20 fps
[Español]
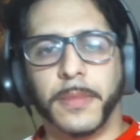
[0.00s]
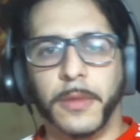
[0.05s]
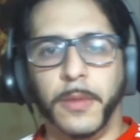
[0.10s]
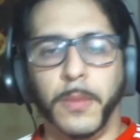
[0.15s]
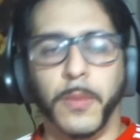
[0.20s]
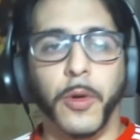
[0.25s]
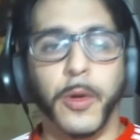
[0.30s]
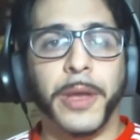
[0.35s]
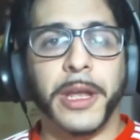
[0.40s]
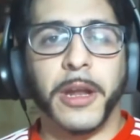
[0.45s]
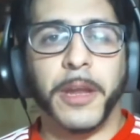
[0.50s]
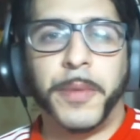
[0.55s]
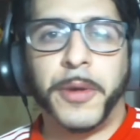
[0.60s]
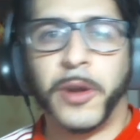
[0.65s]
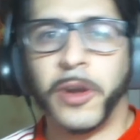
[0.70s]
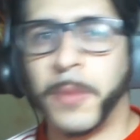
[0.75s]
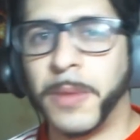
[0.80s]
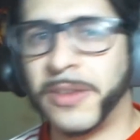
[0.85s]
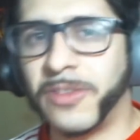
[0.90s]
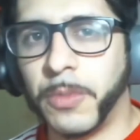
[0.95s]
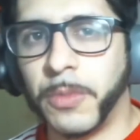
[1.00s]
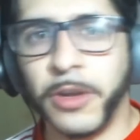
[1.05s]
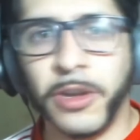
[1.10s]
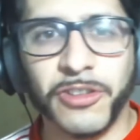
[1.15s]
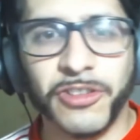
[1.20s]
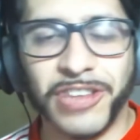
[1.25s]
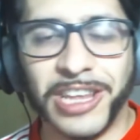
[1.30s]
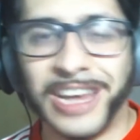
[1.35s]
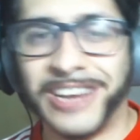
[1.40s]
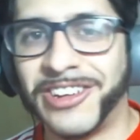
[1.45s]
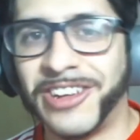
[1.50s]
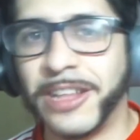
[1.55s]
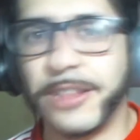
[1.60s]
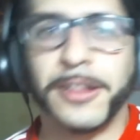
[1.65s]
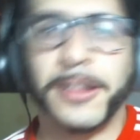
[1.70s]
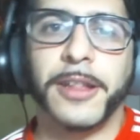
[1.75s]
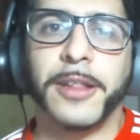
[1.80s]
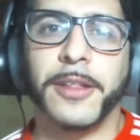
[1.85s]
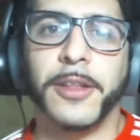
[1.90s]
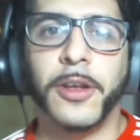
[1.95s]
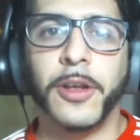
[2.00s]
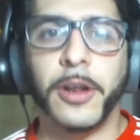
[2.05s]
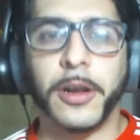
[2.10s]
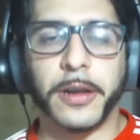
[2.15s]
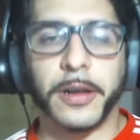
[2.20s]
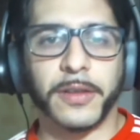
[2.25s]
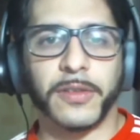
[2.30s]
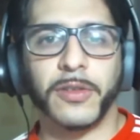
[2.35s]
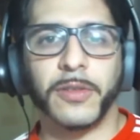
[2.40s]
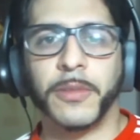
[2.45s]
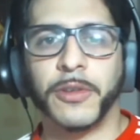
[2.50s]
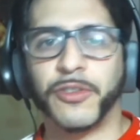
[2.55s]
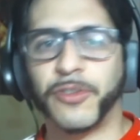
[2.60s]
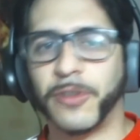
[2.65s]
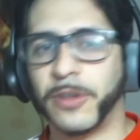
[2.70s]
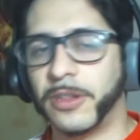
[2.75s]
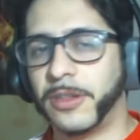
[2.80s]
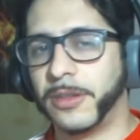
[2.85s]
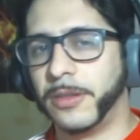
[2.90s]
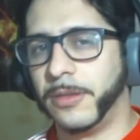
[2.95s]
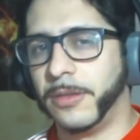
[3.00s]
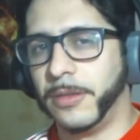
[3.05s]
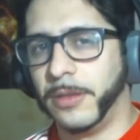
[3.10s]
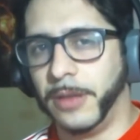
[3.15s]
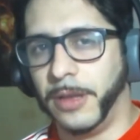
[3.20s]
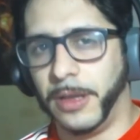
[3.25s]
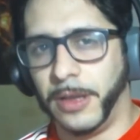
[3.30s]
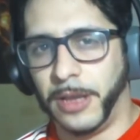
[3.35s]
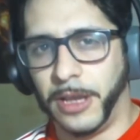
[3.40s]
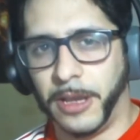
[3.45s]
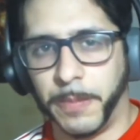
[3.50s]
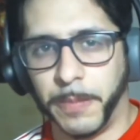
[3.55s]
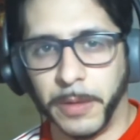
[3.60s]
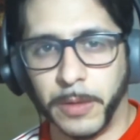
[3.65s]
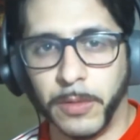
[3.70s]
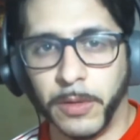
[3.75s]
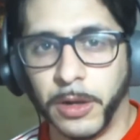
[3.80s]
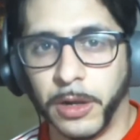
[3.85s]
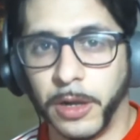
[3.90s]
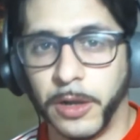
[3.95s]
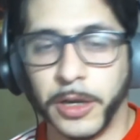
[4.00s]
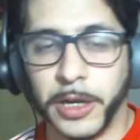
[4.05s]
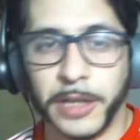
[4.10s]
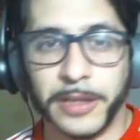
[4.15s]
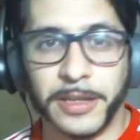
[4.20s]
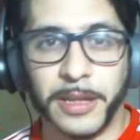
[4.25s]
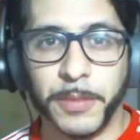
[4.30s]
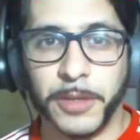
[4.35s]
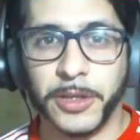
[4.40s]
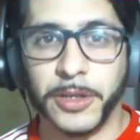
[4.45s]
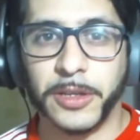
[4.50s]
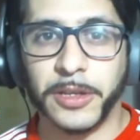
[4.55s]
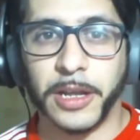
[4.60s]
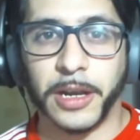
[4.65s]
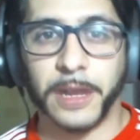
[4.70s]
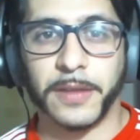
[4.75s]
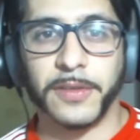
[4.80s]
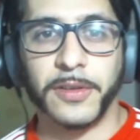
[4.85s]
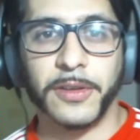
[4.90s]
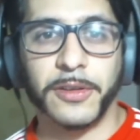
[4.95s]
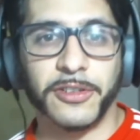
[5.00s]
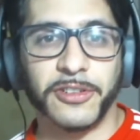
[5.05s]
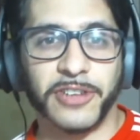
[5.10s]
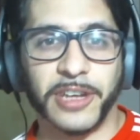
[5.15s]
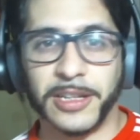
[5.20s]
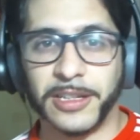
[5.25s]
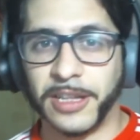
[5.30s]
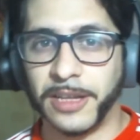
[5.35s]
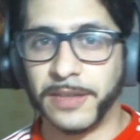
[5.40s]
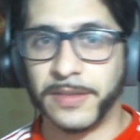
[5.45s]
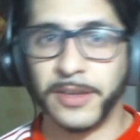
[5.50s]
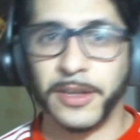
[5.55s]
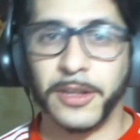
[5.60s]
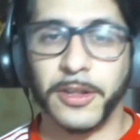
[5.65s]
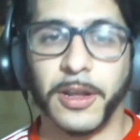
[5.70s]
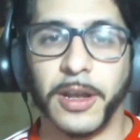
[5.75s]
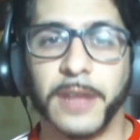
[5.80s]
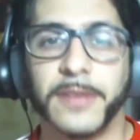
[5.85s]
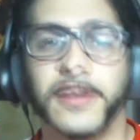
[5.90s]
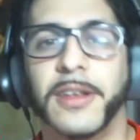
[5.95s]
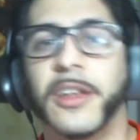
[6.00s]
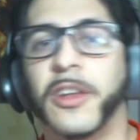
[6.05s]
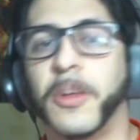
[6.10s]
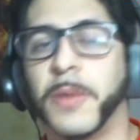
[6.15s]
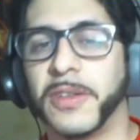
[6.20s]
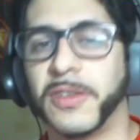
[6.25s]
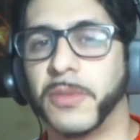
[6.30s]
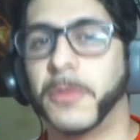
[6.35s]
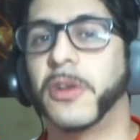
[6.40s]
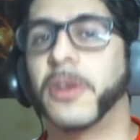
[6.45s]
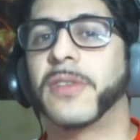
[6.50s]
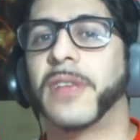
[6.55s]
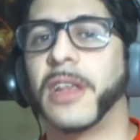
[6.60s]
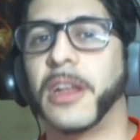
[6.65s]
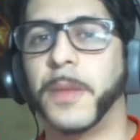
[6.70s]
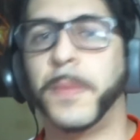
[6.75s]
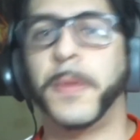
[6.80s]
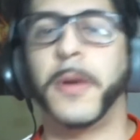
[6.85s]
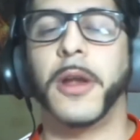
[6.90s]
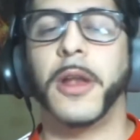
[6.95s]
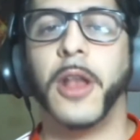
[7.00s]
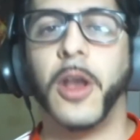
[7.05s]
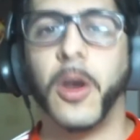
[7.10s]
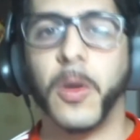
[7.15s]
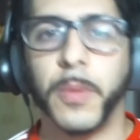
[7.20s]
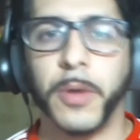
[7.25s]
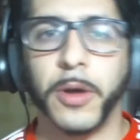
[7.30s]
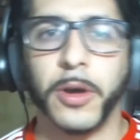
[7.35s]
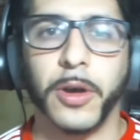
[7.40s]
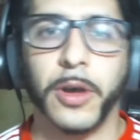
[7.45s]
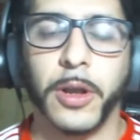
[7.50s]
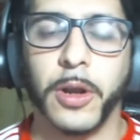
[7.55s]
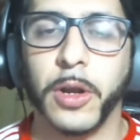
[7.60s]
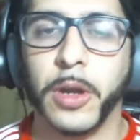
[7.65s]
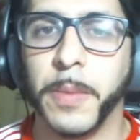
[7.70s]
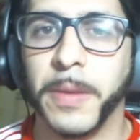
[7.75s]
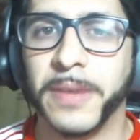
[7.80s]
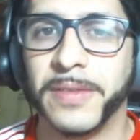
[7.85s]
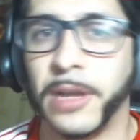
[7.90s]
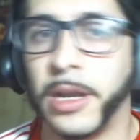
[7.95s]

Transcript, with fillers: Muy bien, espero que más o menos haya entendido el resumen. Yo especulo que los que están viendo esta reacción ya están siguiendo la serie, más o menos han spoileado un poco de lo que pasa.